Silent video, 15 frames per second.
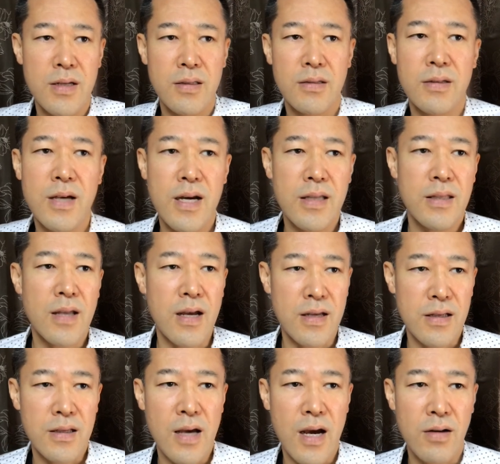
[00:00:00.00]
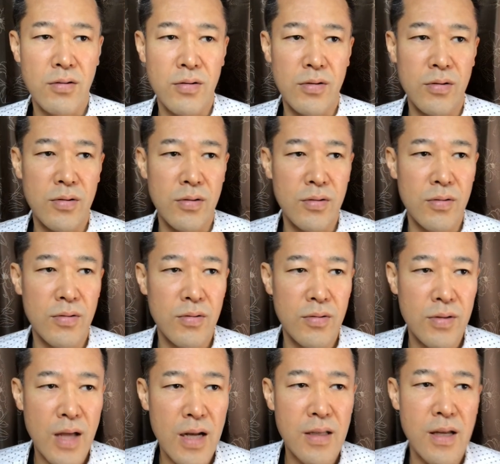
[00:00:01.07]
使いたいあの
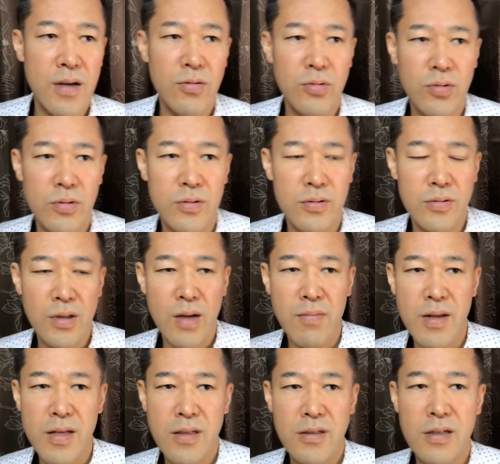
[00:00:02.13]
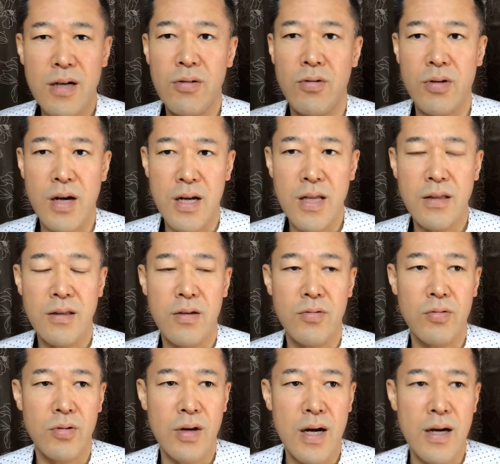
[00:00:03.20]
やりたいことのために使うお金っていう
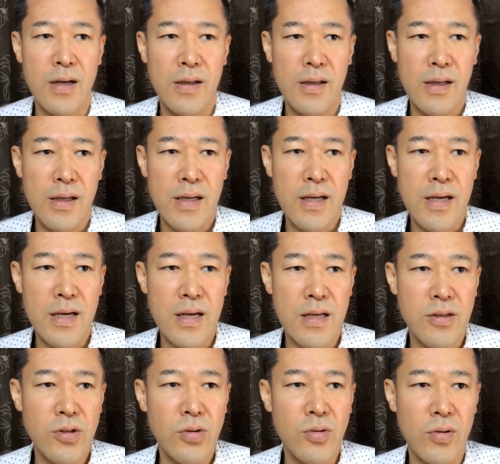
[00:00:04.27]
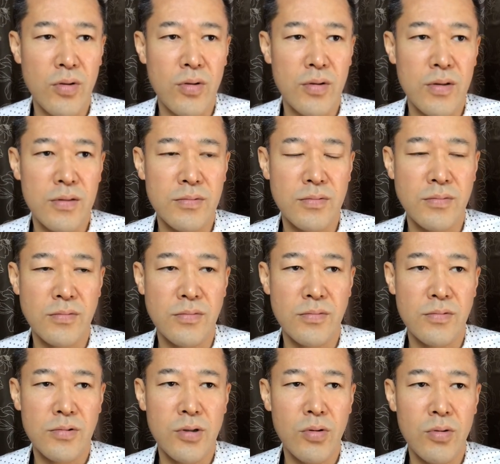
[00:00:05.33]
のが、えー、ちょっとう
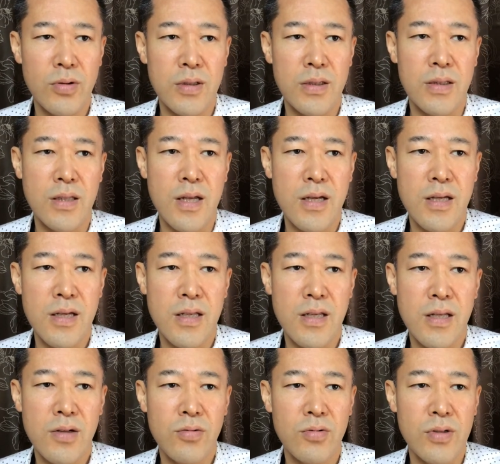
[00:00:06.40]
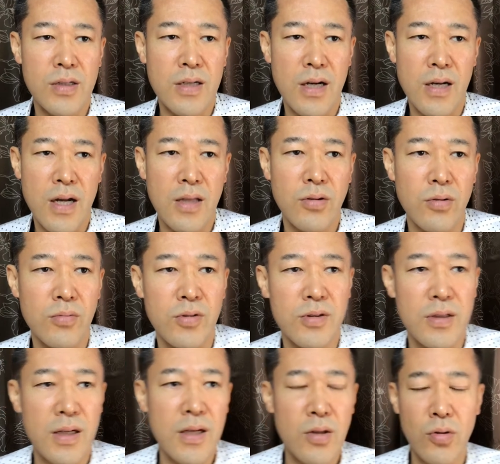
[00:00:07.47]
ん用意できにくいかなと思っ
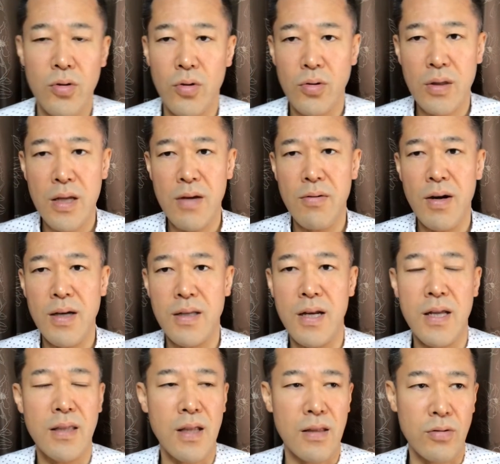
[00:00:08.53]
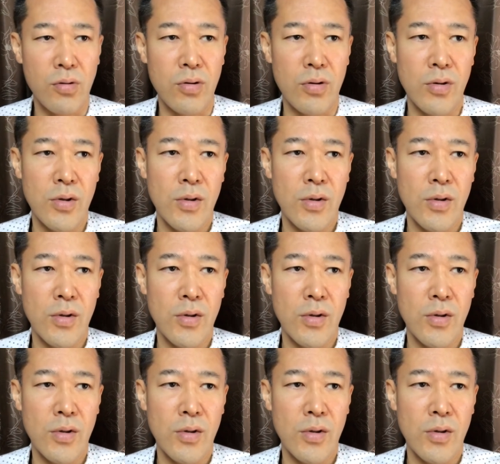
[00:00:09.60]
たけど予定は入れたと